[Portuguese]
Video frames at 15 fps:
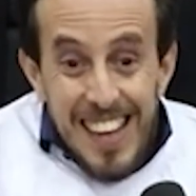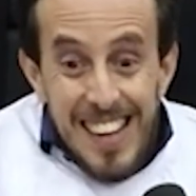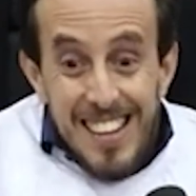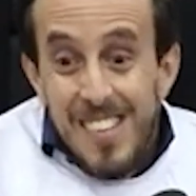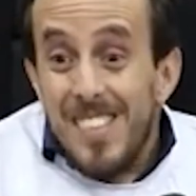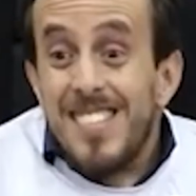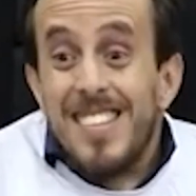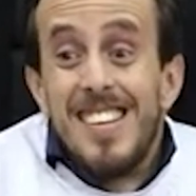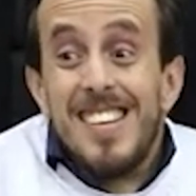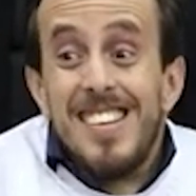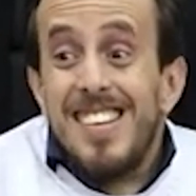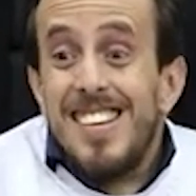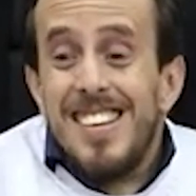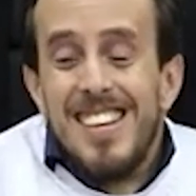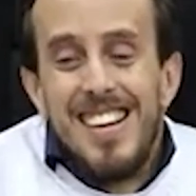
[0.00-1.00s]
Então, assim,
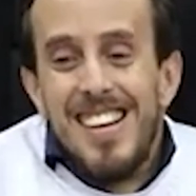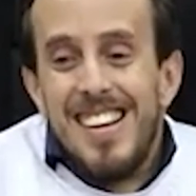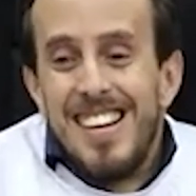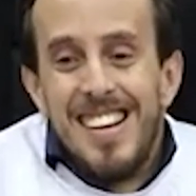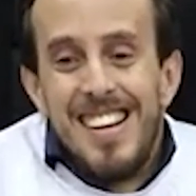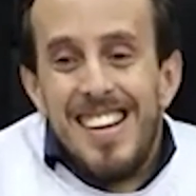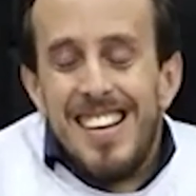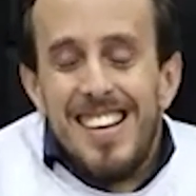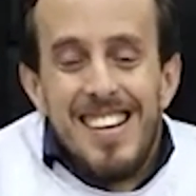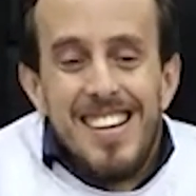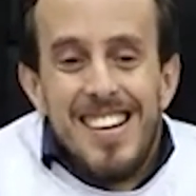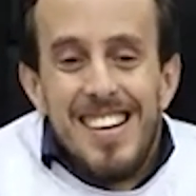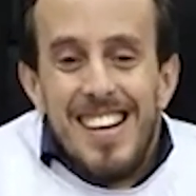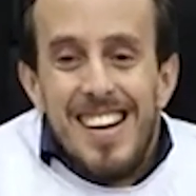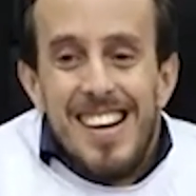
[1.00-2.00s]

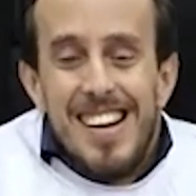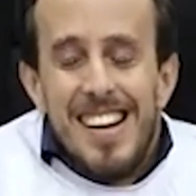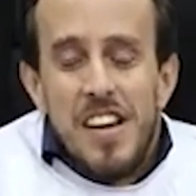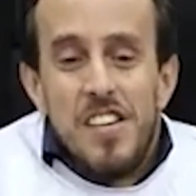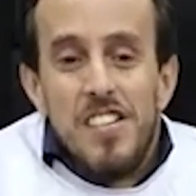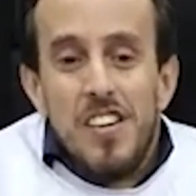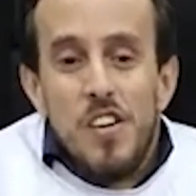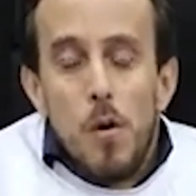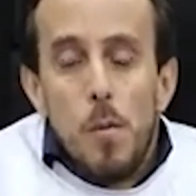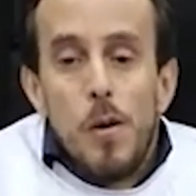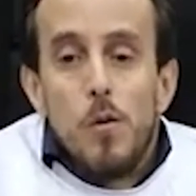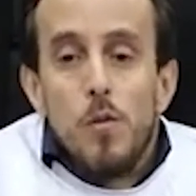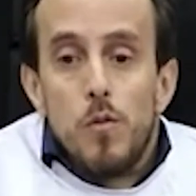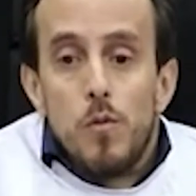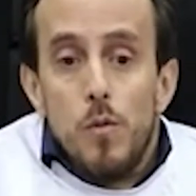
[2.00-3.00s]
é, a gente criou uma
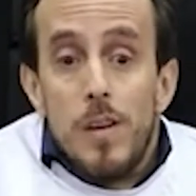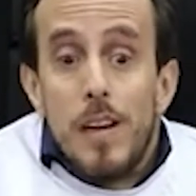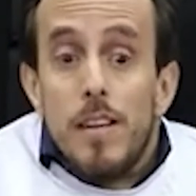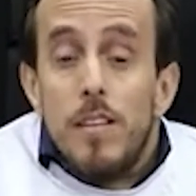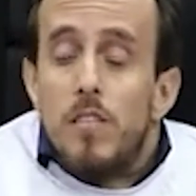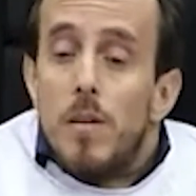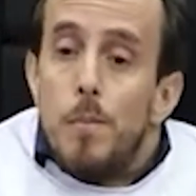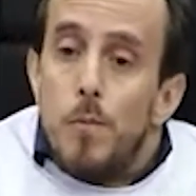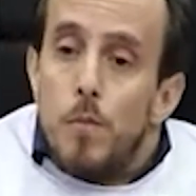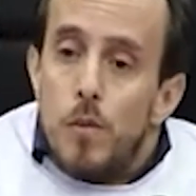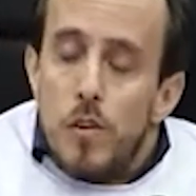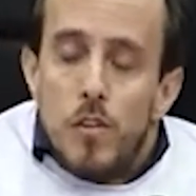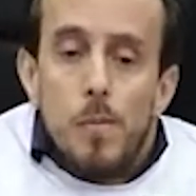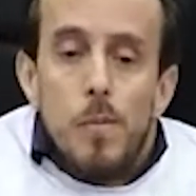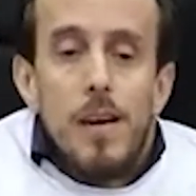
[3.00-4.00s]
cultura, isso é
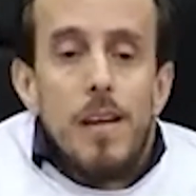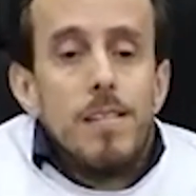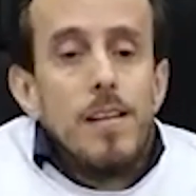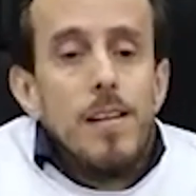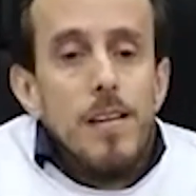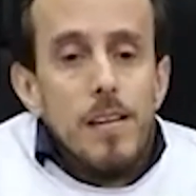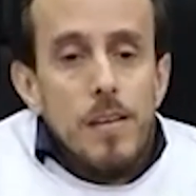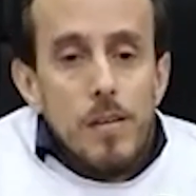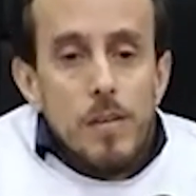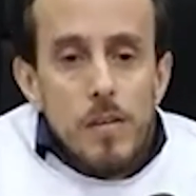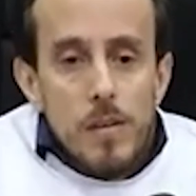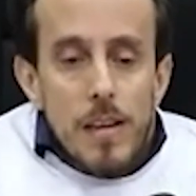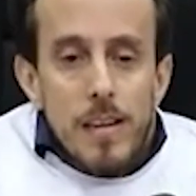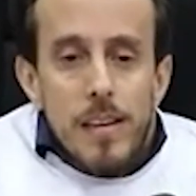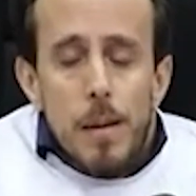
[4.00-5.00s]
muito
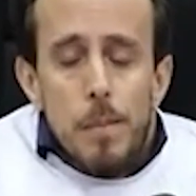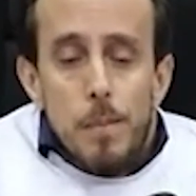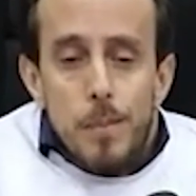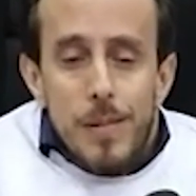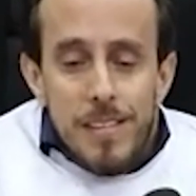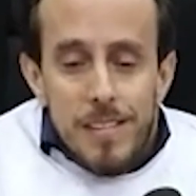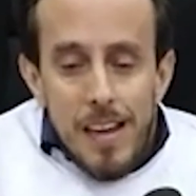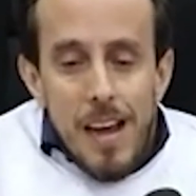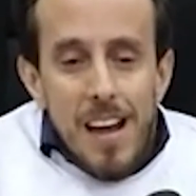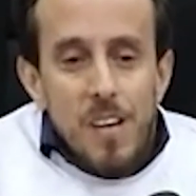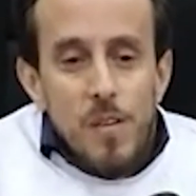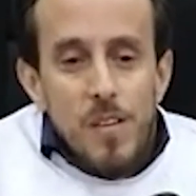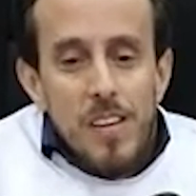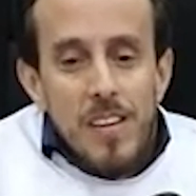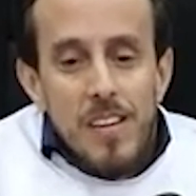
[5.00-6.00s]
brasileiro. E é
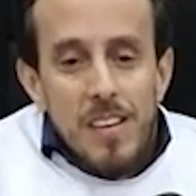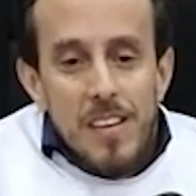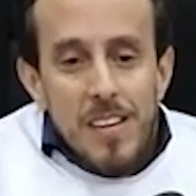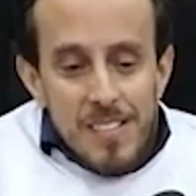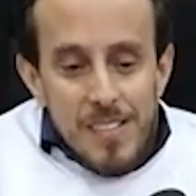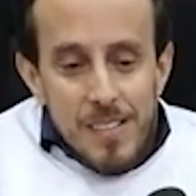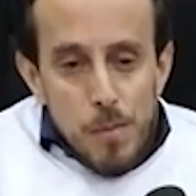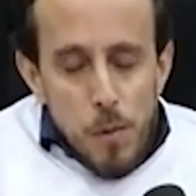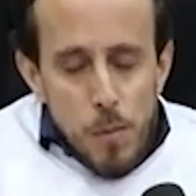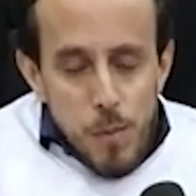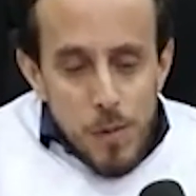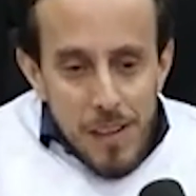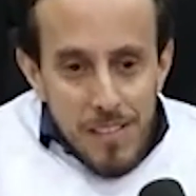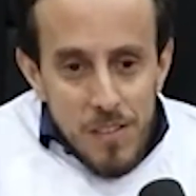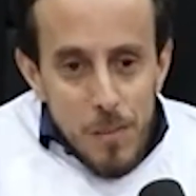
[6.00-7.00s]
bizarro que a
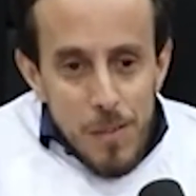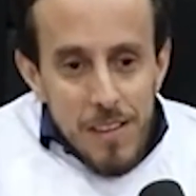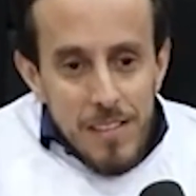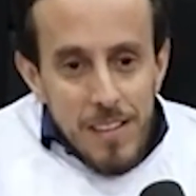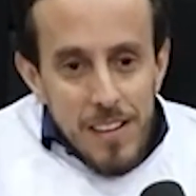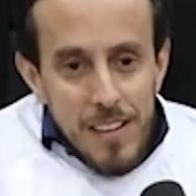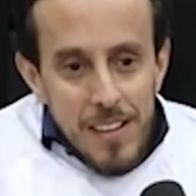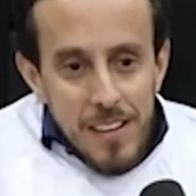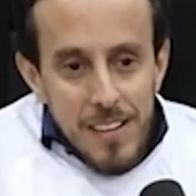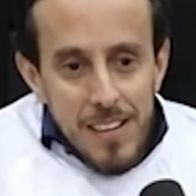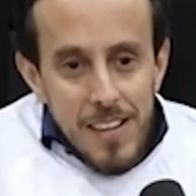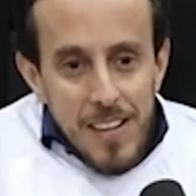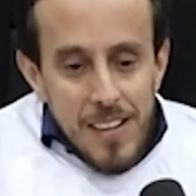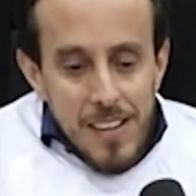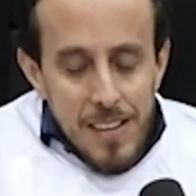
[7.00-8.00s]
população brasileira
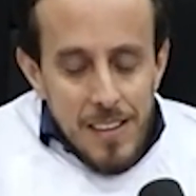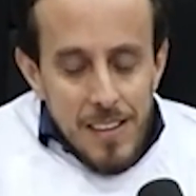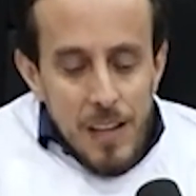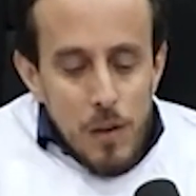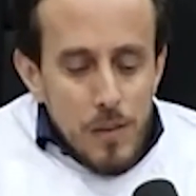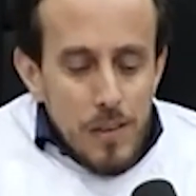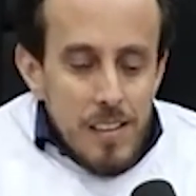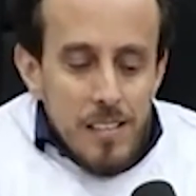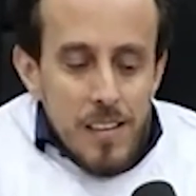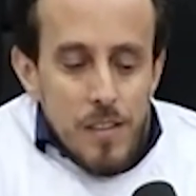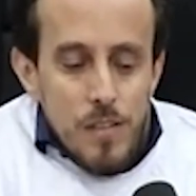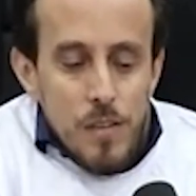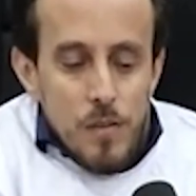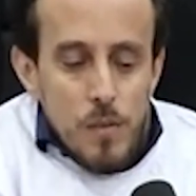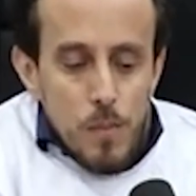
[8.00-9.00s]
não tem
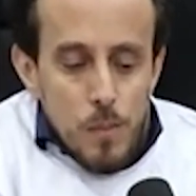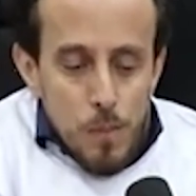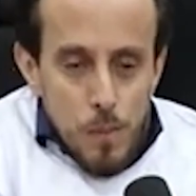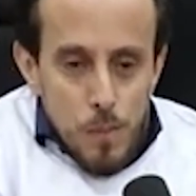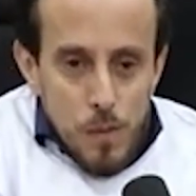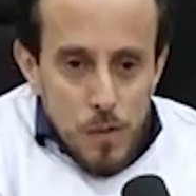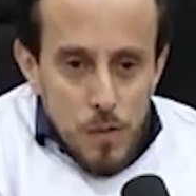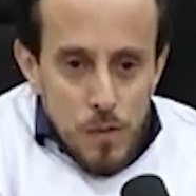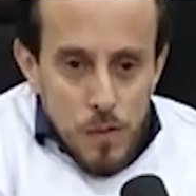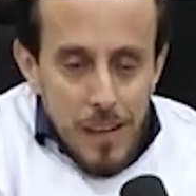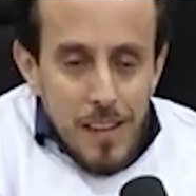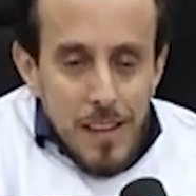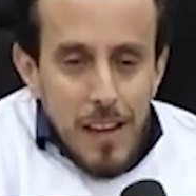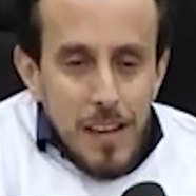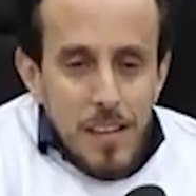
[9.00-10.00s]
serviço público de
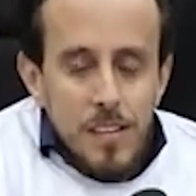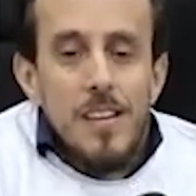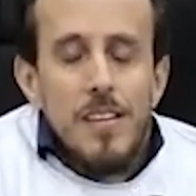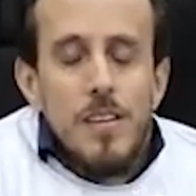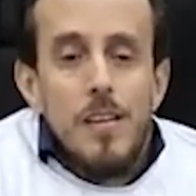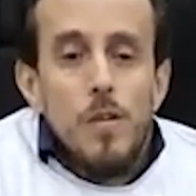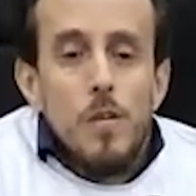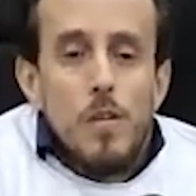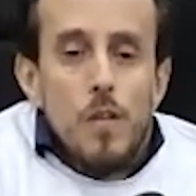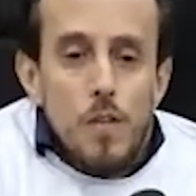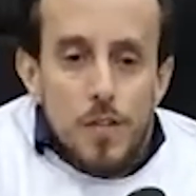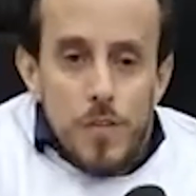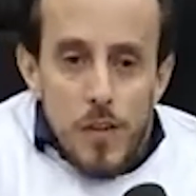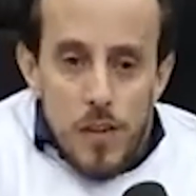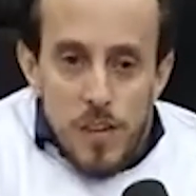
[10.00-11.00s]
qualidade, não
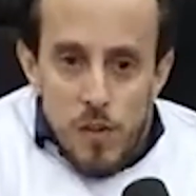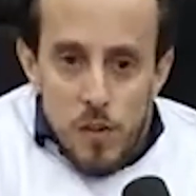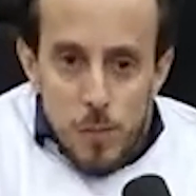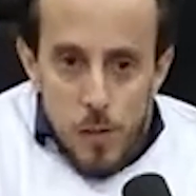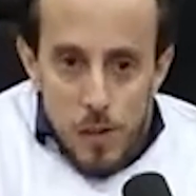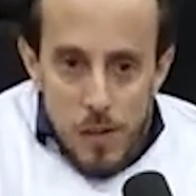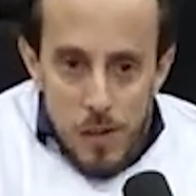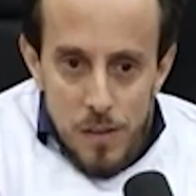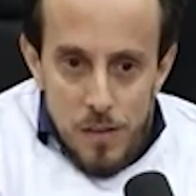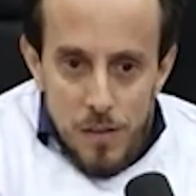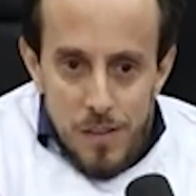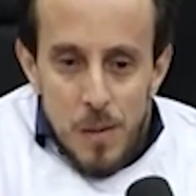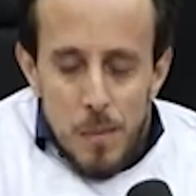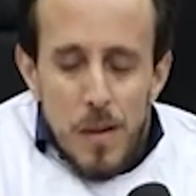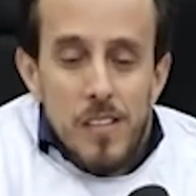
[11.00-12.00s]
confia nos
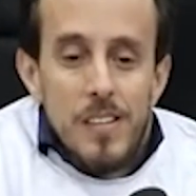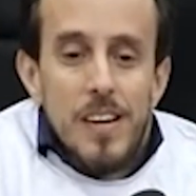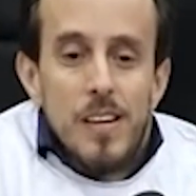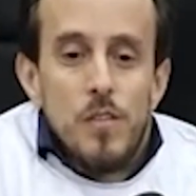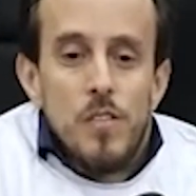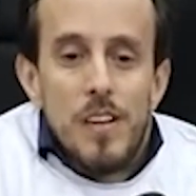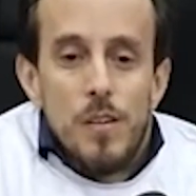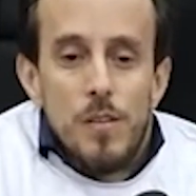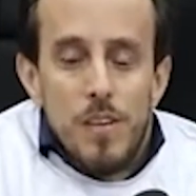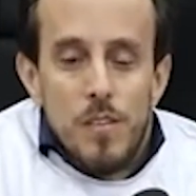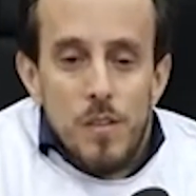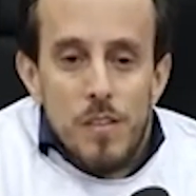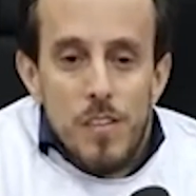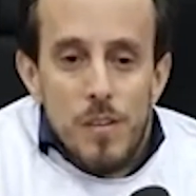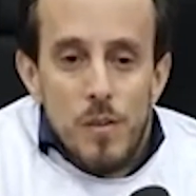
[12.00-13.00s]
políticos, mas quer que o Estado
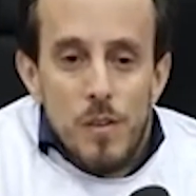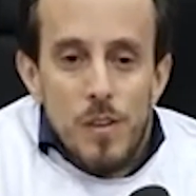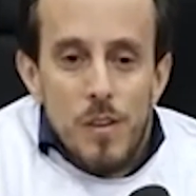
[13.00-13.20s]
resolva tudo.